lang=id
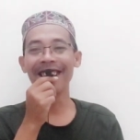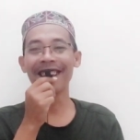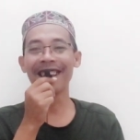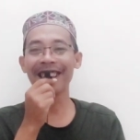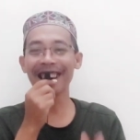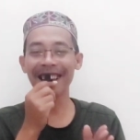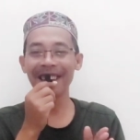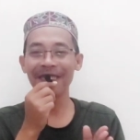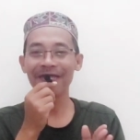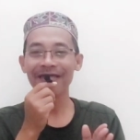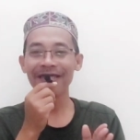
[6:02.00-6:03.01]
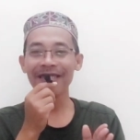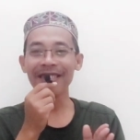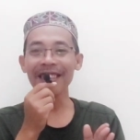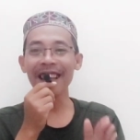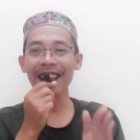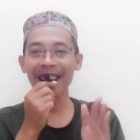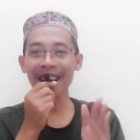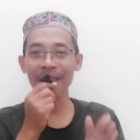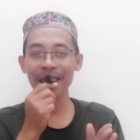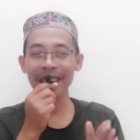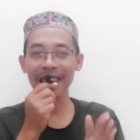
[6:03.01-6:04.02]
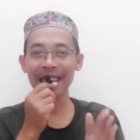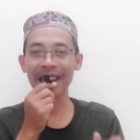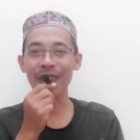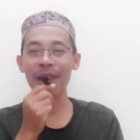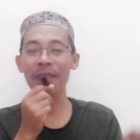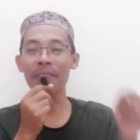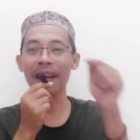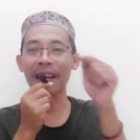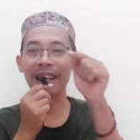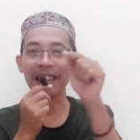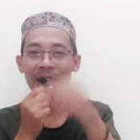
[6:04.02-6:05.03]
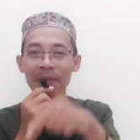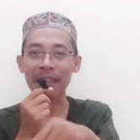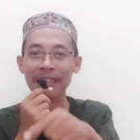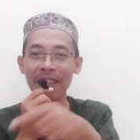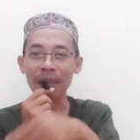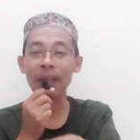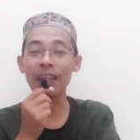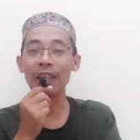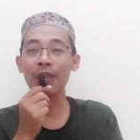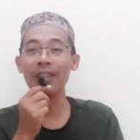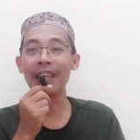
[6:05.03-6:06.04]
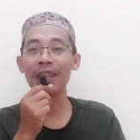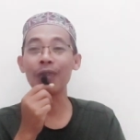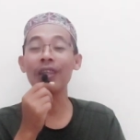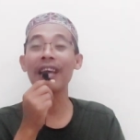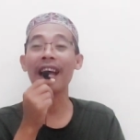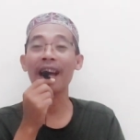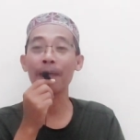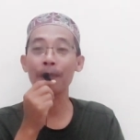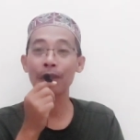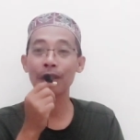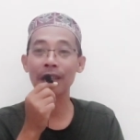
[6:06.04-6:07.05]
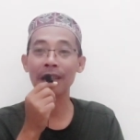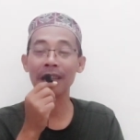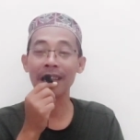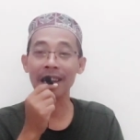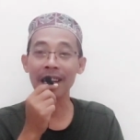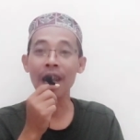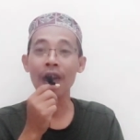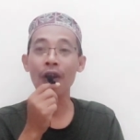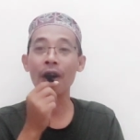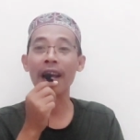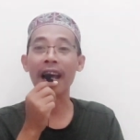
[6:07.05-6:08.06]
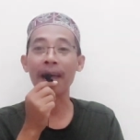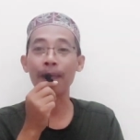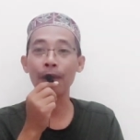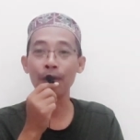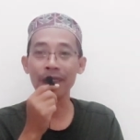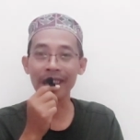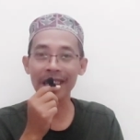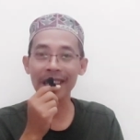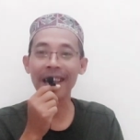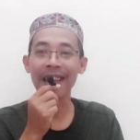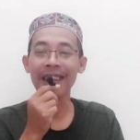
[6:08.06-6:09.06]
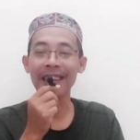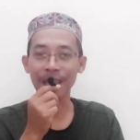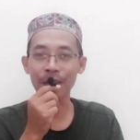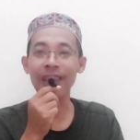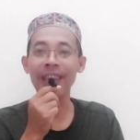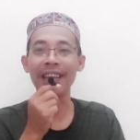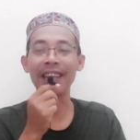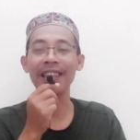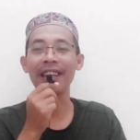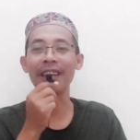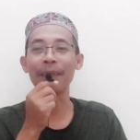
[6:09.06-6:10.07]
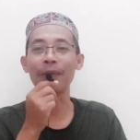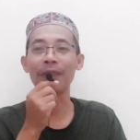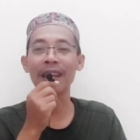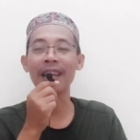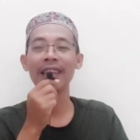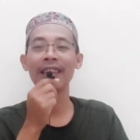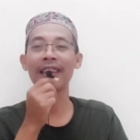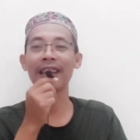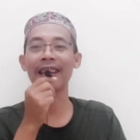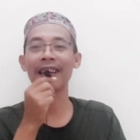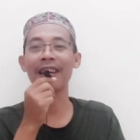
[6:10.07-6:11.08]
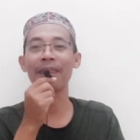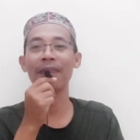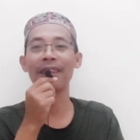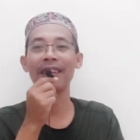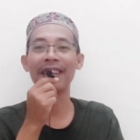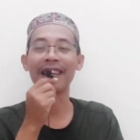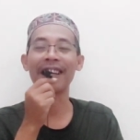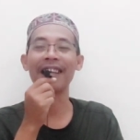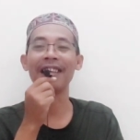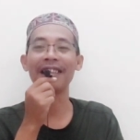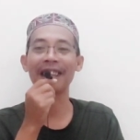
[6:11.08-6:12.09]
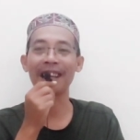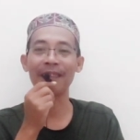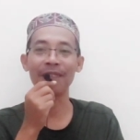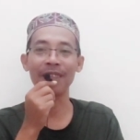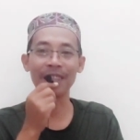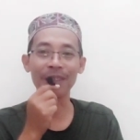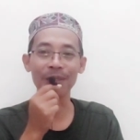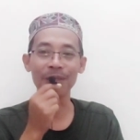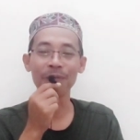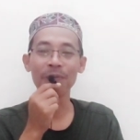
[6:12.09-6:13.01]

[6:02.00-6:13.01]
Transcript: Hingga khawatir ketahuan maka terpaksa videonya itu dihapus sendiri oleh uploadernya yaitu Endang Jaya Putra sarjana pendidikan Islam itu.